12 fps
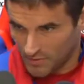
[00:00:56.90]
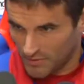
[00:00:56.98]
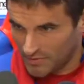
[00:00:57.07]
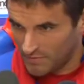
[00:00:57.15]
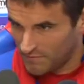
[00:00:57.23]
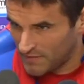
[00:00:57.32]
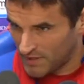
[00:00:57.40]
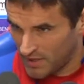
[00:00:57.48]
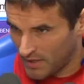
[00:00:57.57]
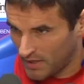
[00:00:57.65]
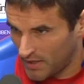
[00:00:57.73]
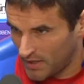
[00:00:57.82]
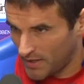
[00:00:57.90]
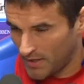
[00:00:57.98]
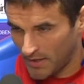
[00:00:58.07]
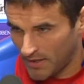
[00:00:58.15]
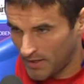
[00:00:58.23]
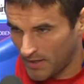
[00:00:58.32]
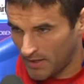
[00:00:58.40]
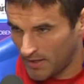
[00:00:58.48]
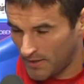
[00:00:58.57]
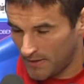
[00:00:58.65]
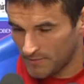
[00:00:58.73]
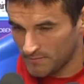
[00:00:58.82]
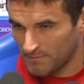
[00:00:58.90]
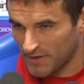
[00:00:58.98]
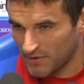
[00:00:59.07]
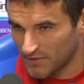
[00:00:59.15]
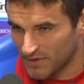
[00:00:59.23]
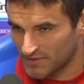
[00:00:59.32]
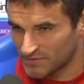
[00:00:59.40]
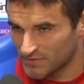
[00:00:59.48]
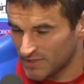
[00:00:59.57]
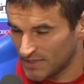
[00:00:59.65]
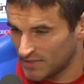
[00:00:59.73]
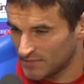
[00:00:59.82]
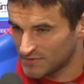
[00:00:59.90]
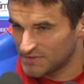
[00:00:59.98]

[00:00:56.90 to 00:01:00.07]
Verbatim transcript: che dobbiamo fare un paio di risultati